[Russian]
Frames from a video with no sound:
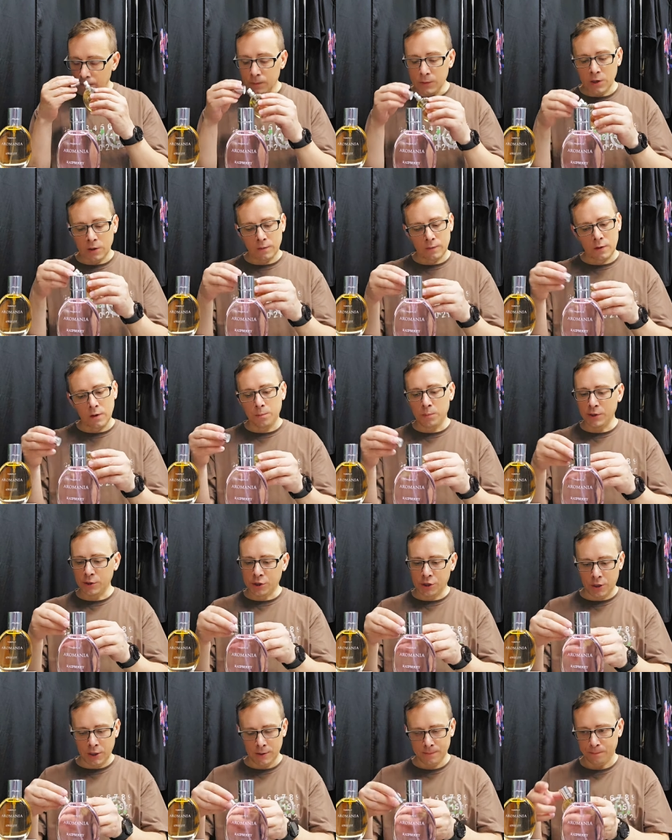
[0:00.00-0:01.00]
Нет, в
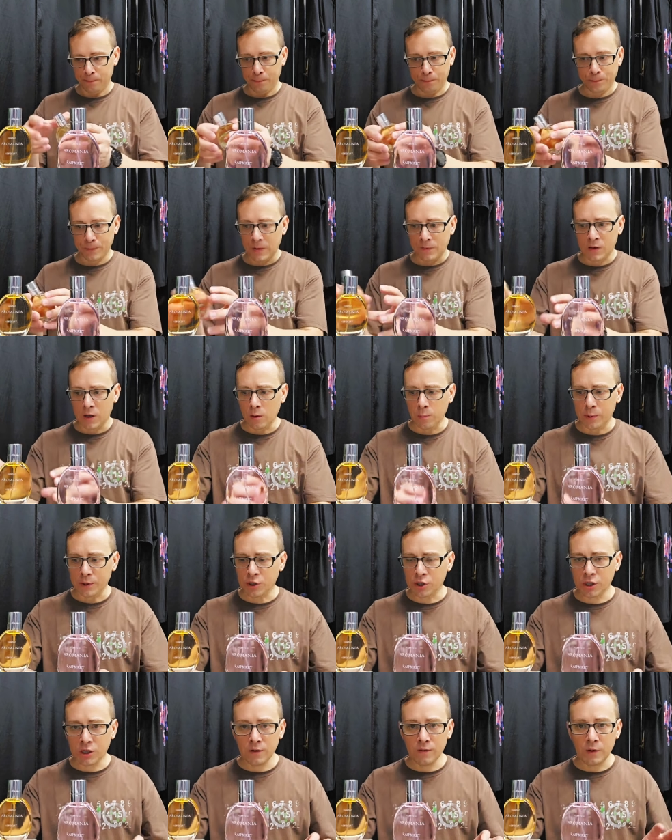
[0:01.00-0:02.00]
колпачке... В
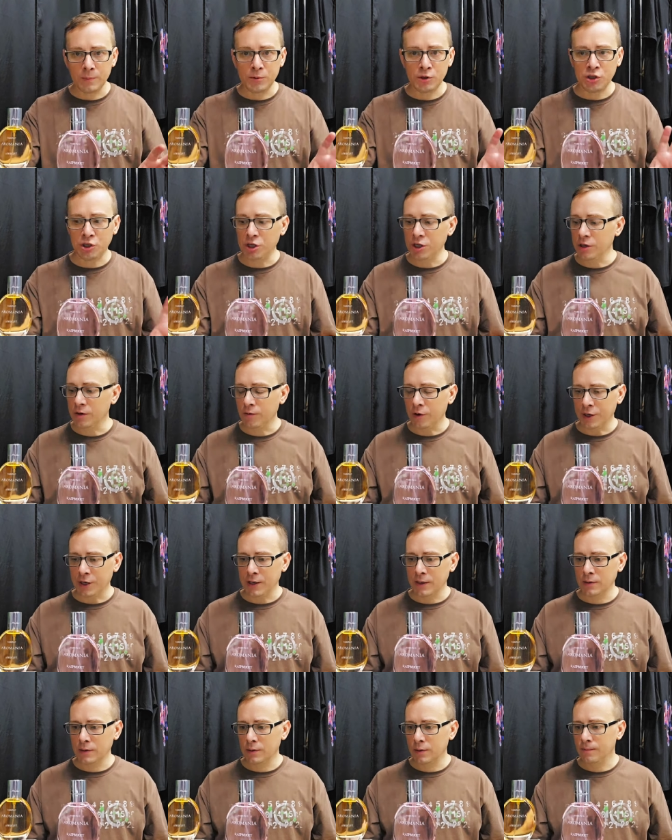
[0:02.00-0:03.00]
колпачке вообще не
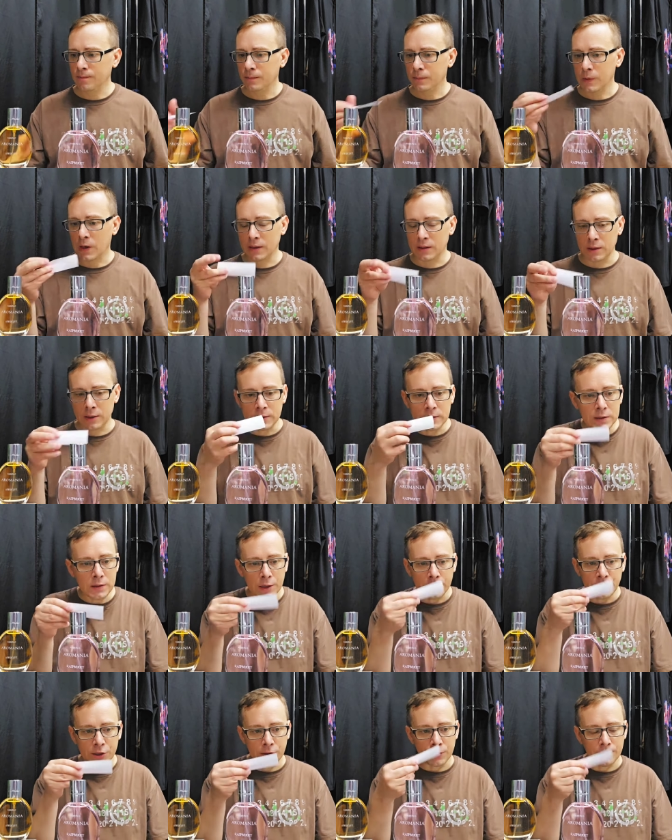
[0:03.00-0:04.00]
вариант,
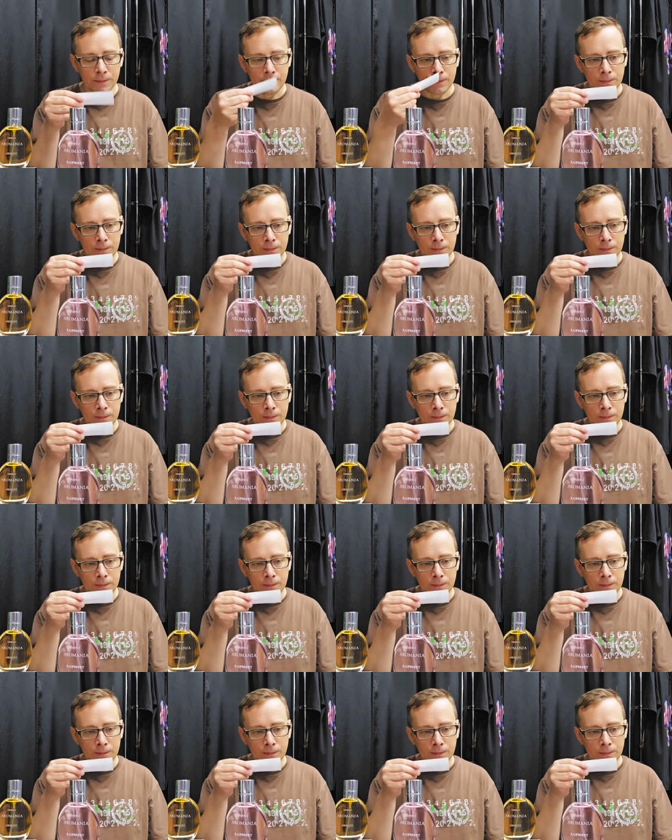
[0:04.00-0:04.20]
однозначно.